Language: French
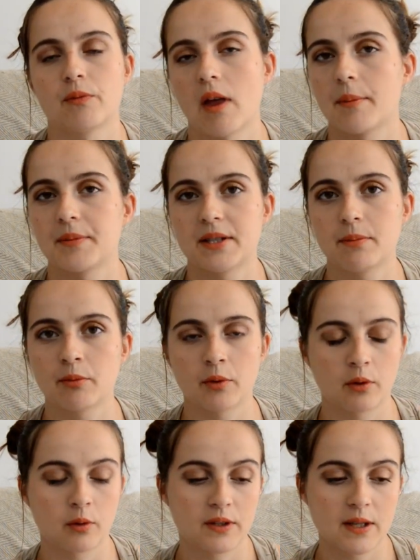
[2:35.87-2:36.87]
un petit
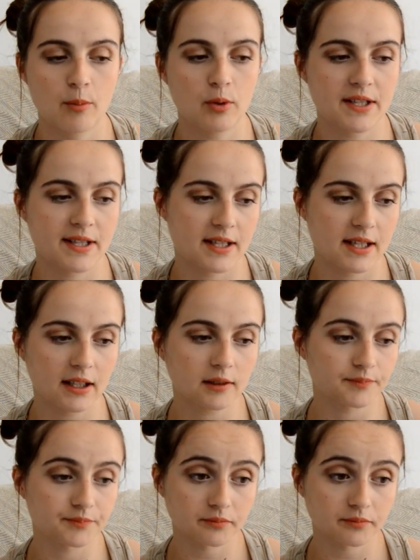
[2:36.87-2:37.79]
peu côté policier,